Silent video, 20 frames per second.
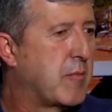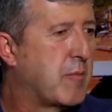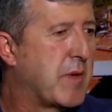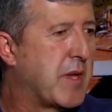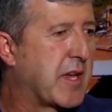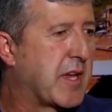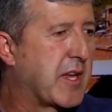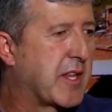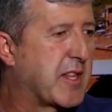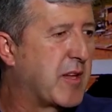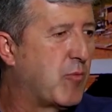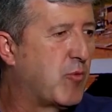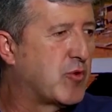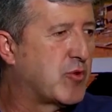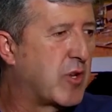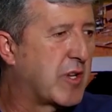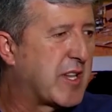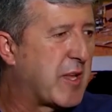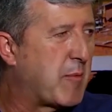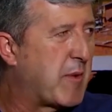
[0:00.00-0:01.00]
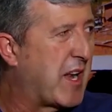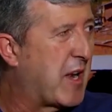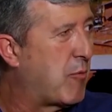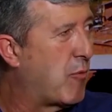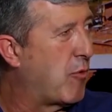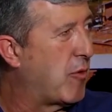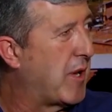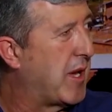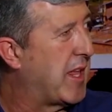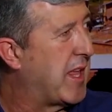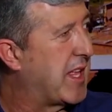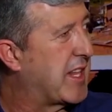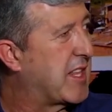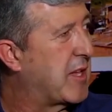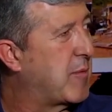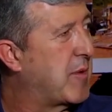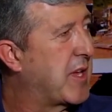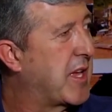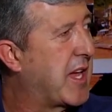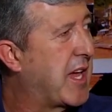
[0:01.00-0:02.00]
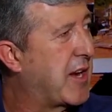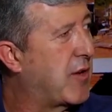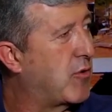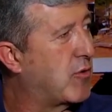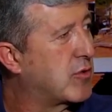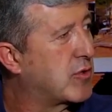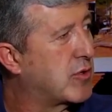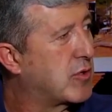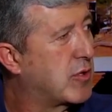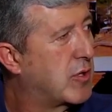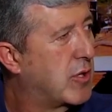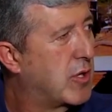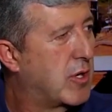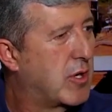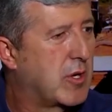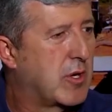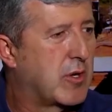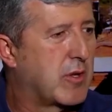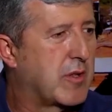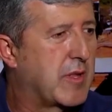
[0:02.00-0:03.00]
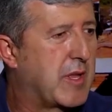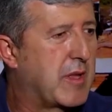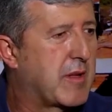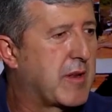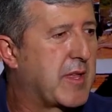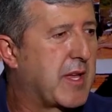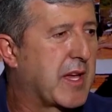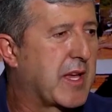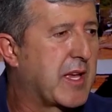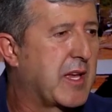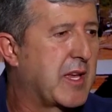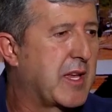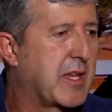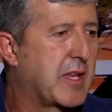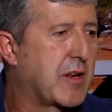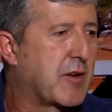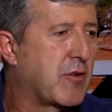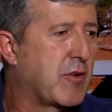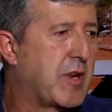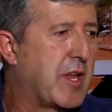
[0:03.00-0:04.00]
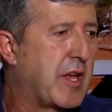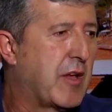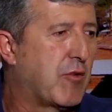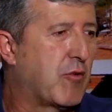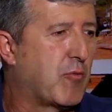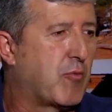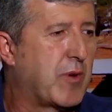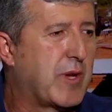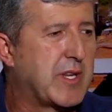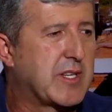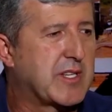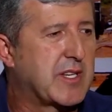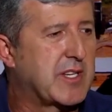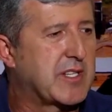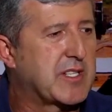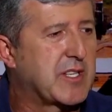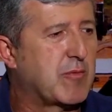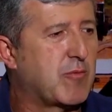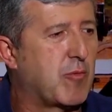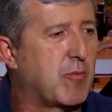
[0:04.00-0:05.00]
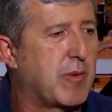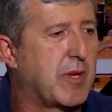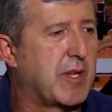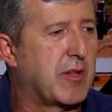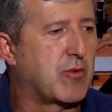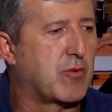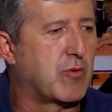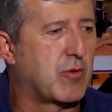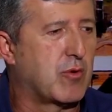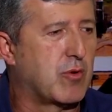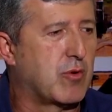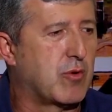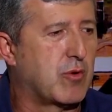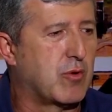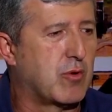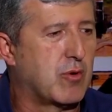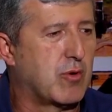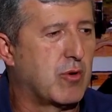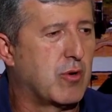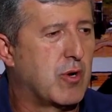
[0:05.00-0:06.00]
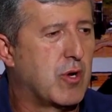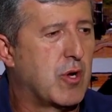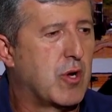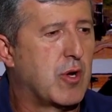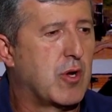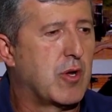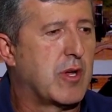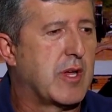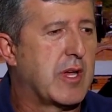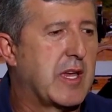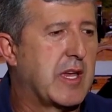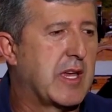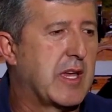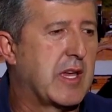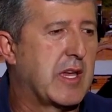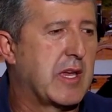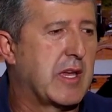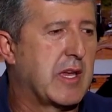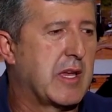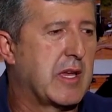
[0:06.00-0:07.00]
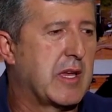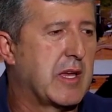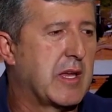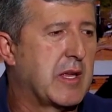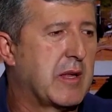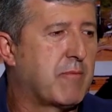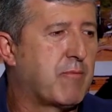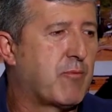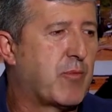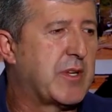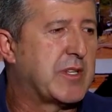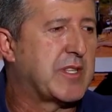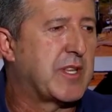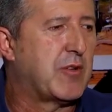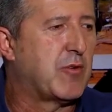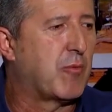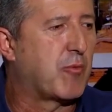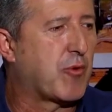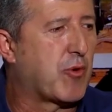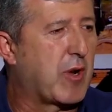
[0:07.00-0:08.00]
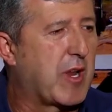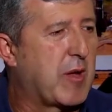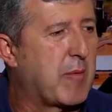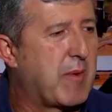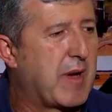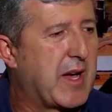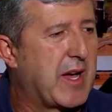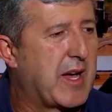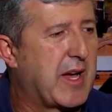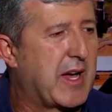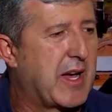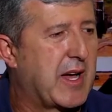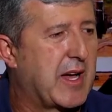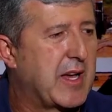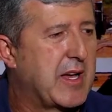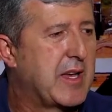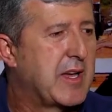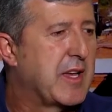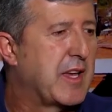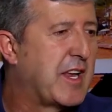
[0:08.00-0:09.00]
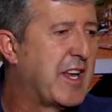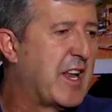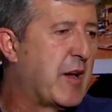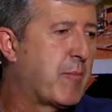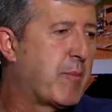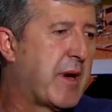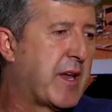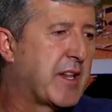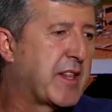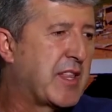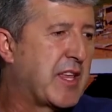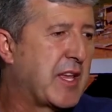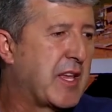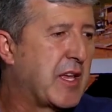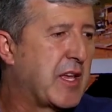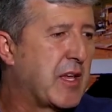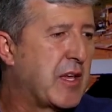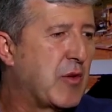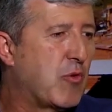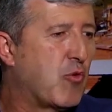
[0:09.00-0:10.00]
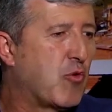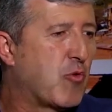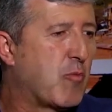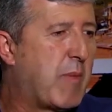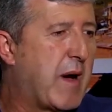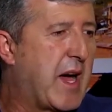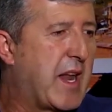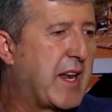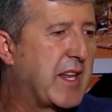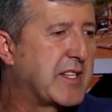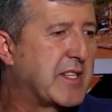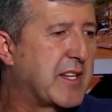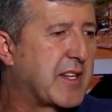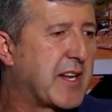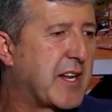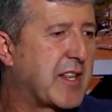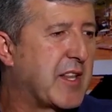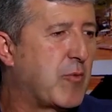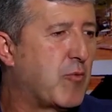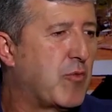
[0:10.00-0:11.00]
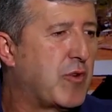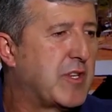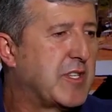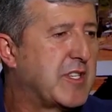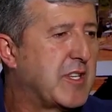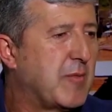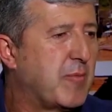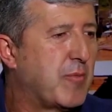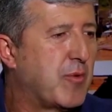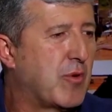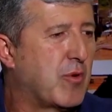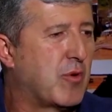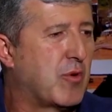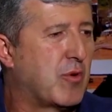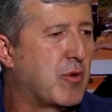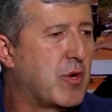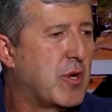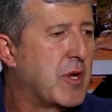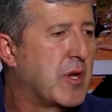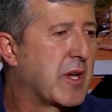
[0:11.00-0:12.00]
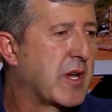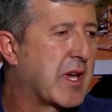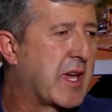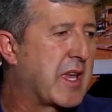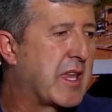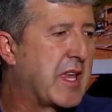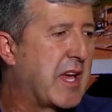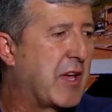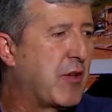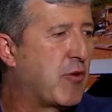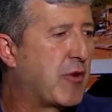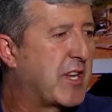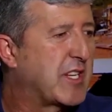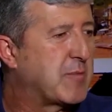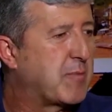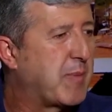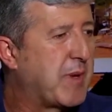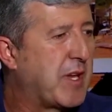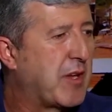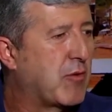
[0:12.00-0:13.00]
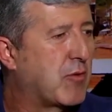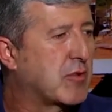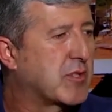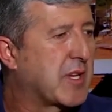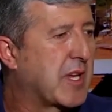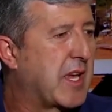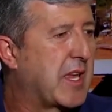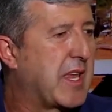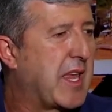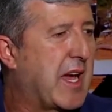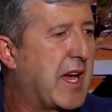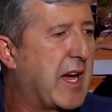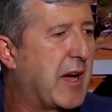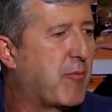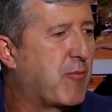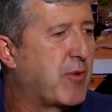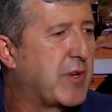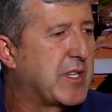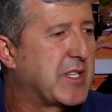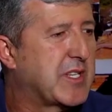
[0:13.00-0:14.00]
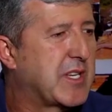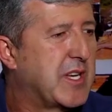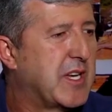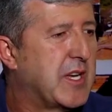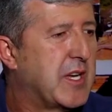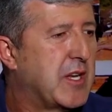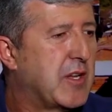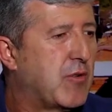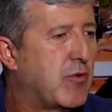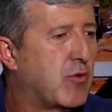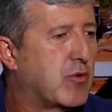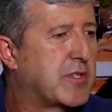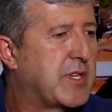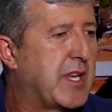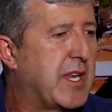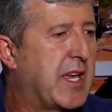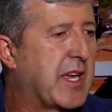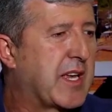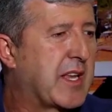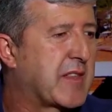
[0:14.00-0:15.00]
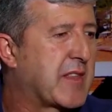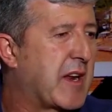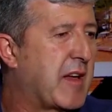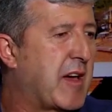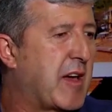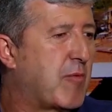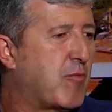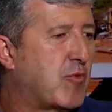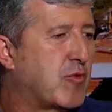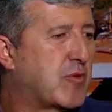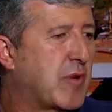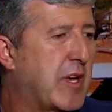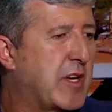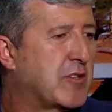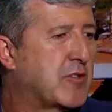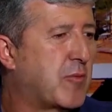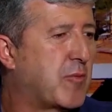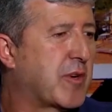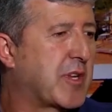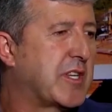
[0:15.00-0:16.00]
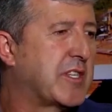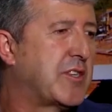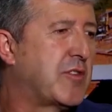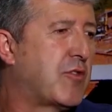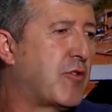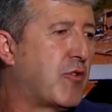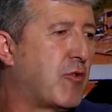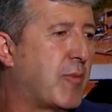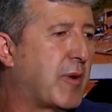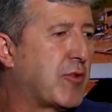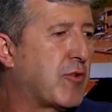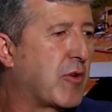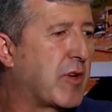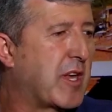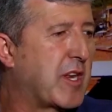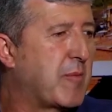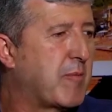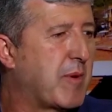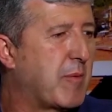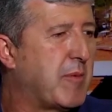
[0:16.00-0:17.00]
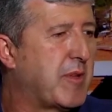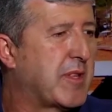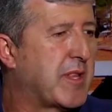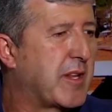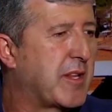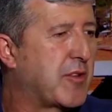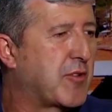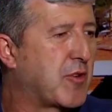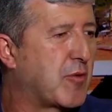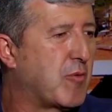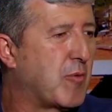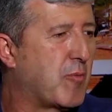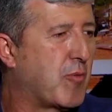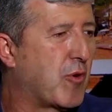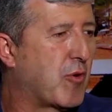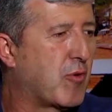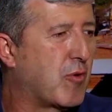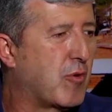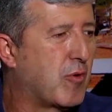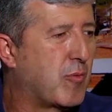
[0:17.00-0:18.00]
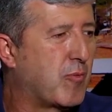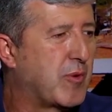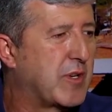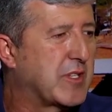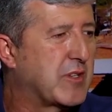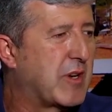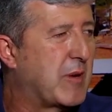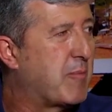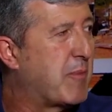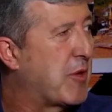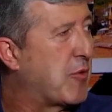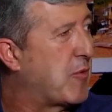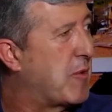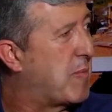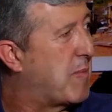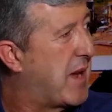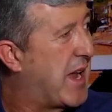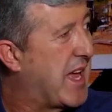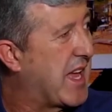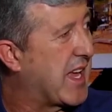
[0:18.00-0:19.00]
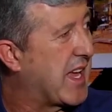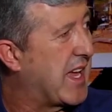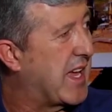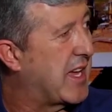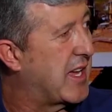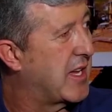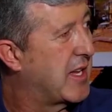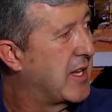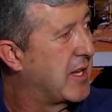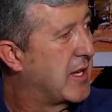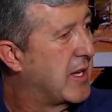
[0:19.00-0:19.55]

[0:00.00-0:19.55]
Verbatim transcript: Me inquieta mucho el tema de la movilidad también, Carlos. Sí. De verdad que Río Negro, pues en este momento, eh, pues tiene un problema en la parte urbana y central del municipio, que ya hay horas picos, que ya, pues, no sé, hay que trabajar mucho a esto, porque si no nos va a tocar implementar dentro de muy poco, pues, el pico y placa.